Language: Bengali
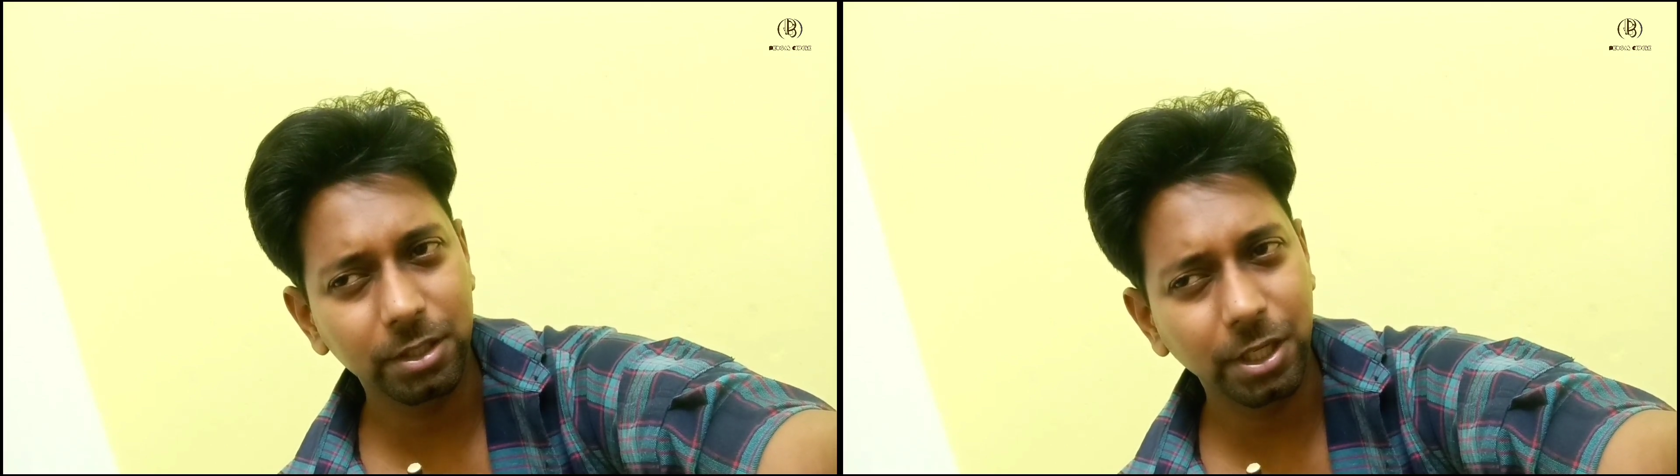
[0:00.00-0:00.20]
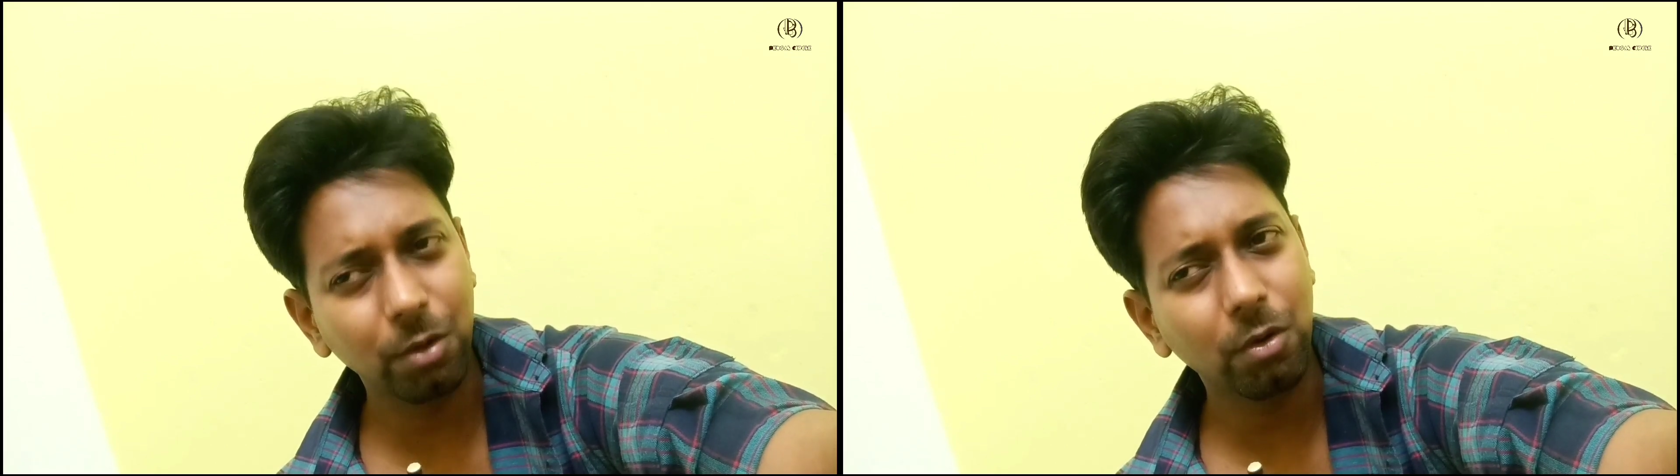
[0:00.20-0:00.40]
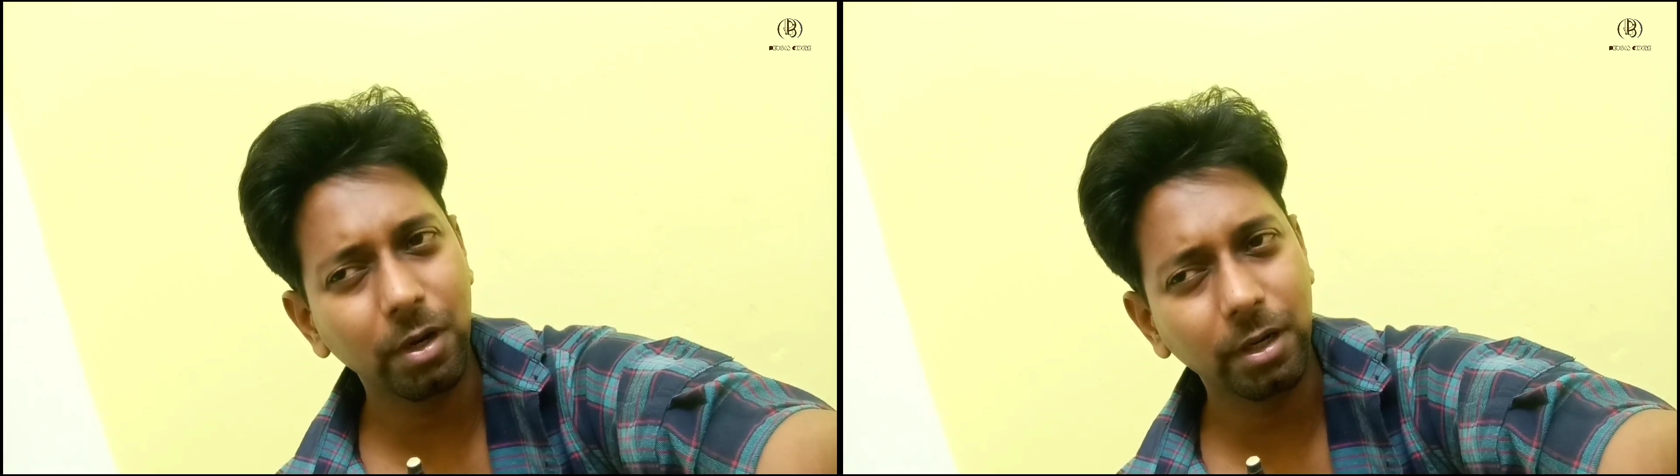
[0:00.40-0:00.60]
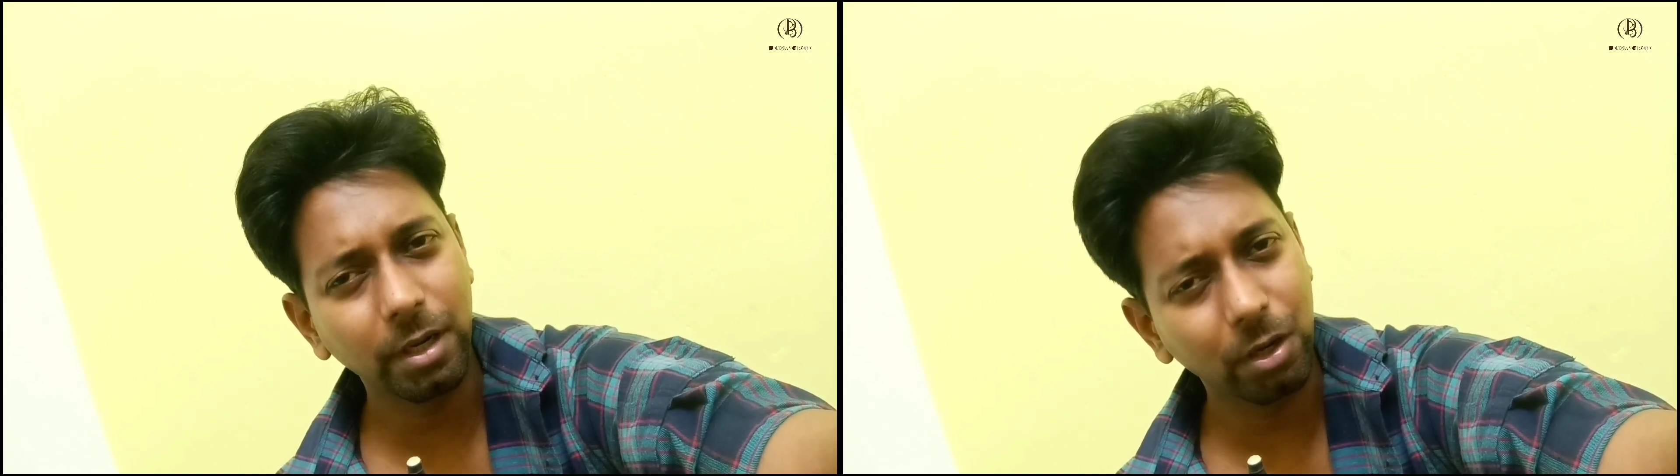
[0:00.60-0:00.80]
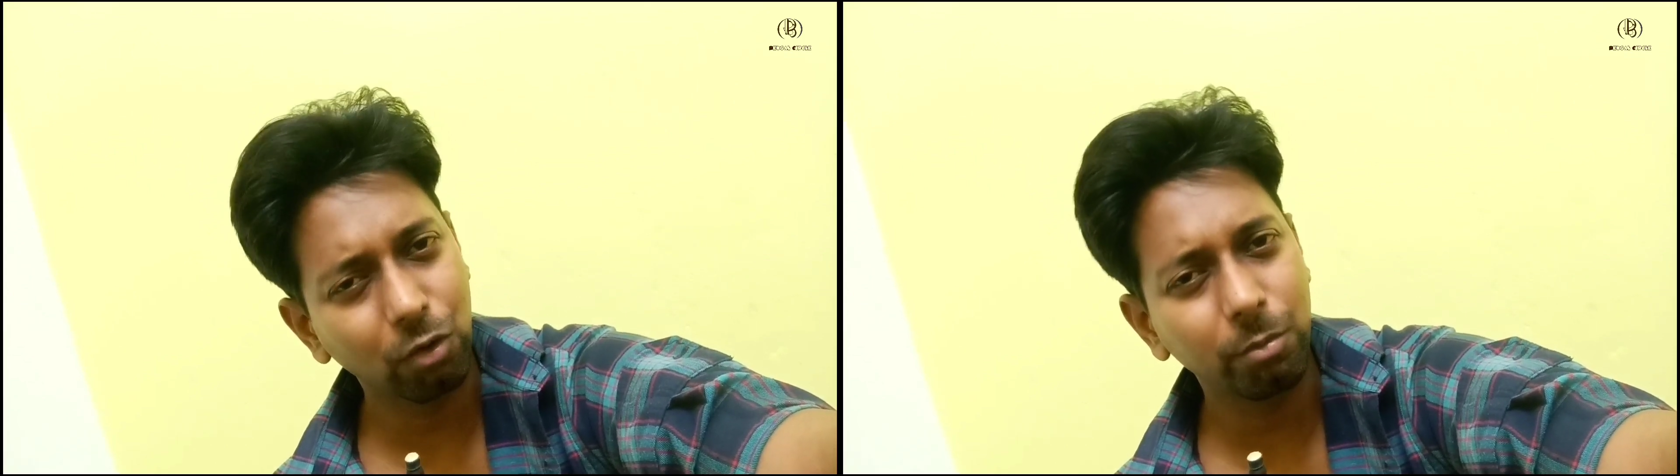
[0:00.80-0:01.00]
সেও
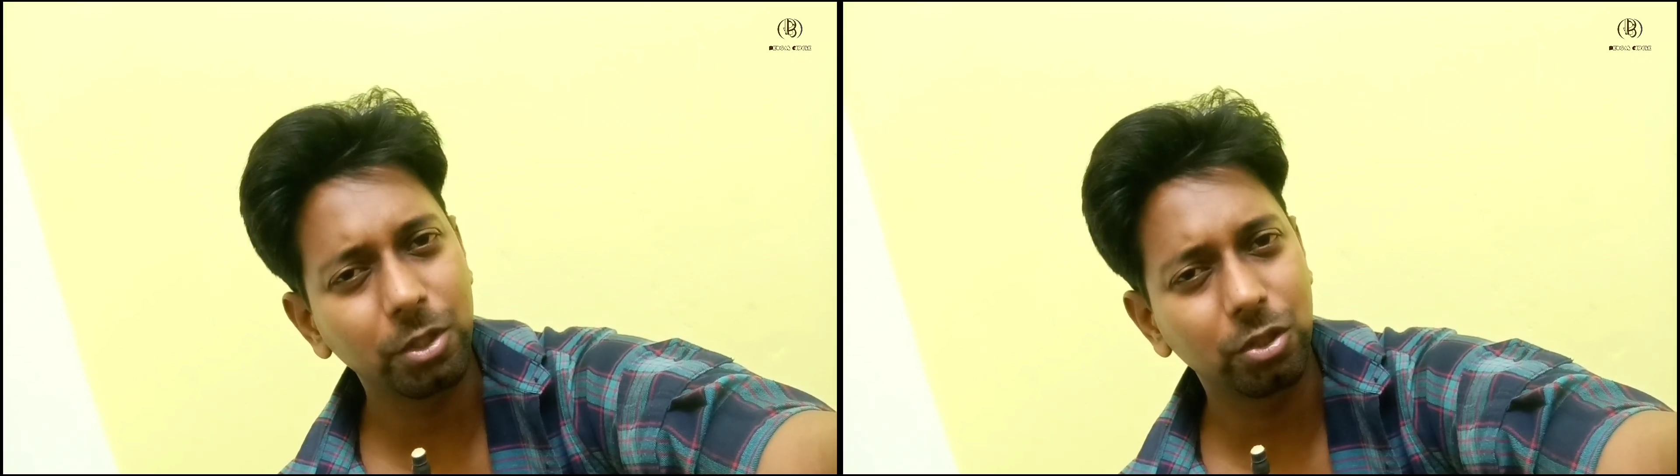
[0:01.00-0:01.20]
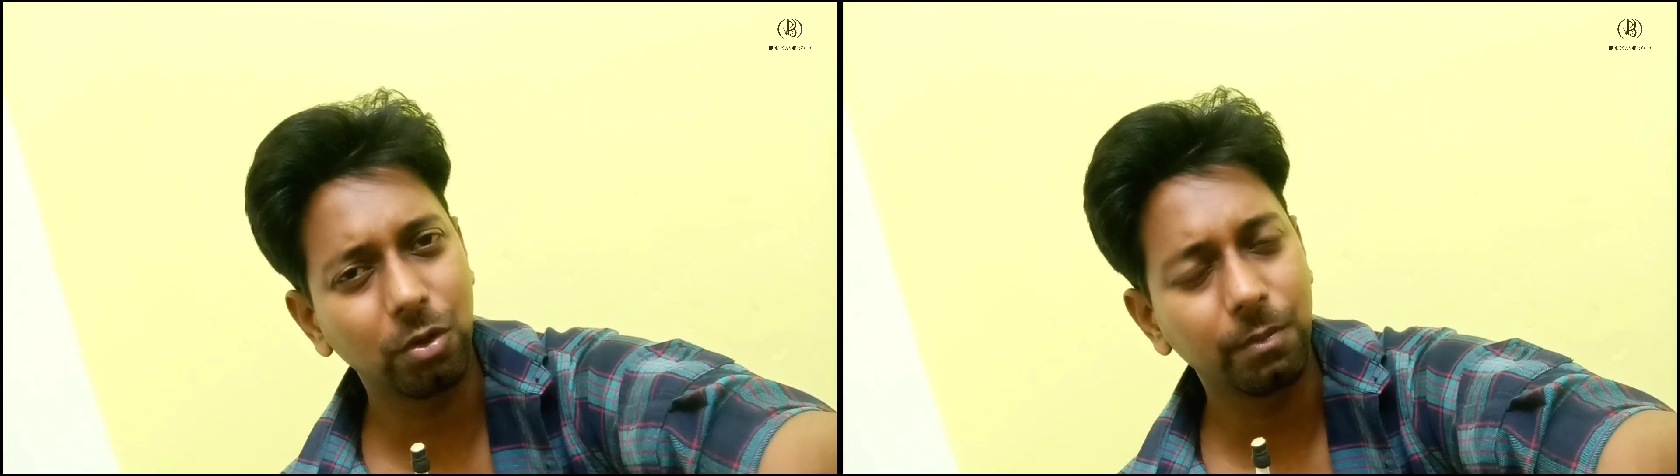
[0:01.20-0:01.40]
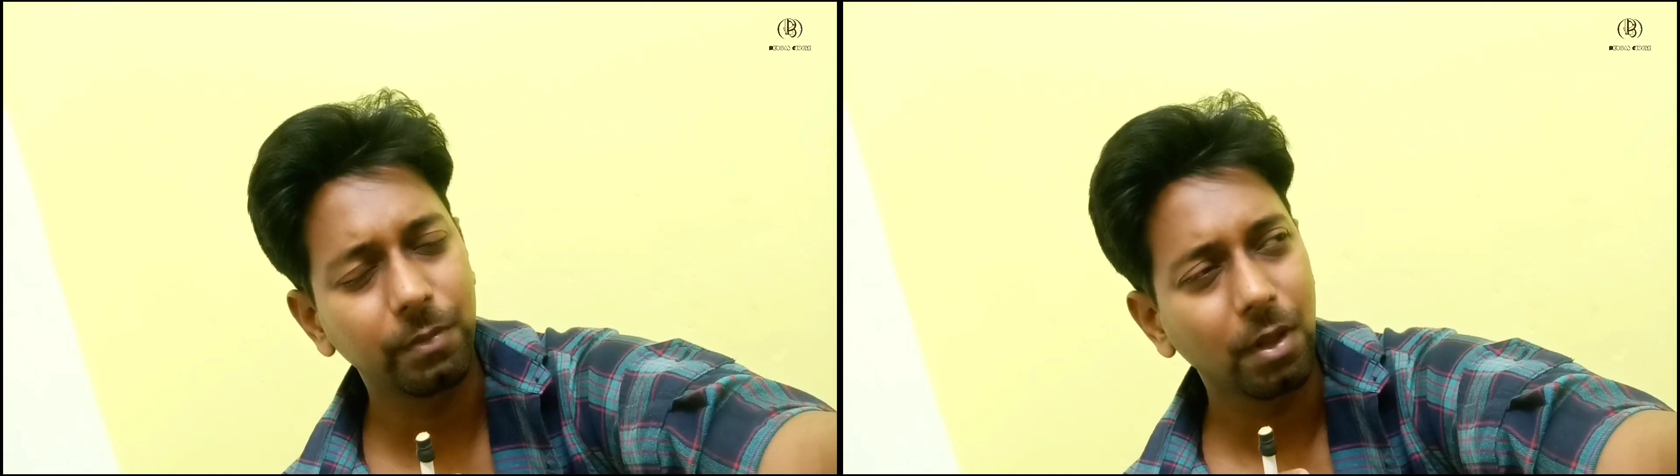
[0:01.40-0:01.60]
অনেকটা এরকমই ছিল